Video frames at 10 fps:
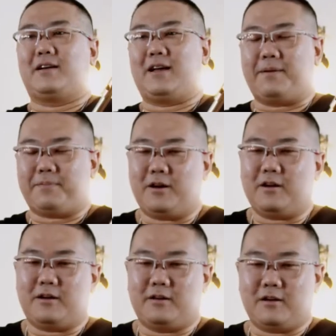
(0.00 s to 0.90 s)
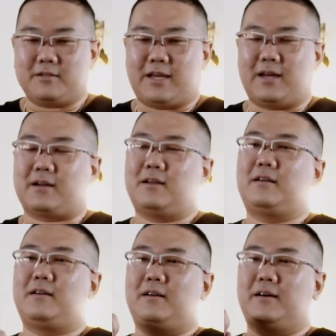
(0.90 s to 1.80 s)
ครับ ก็นอกจาก
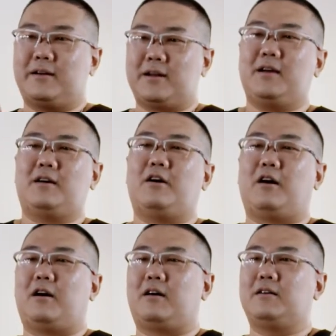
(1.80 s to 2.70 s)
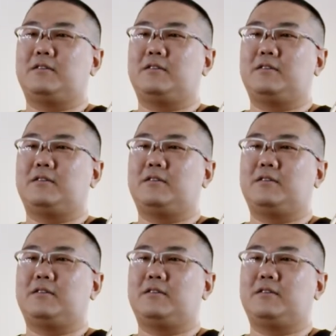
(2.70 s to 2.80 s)
เรื่องของ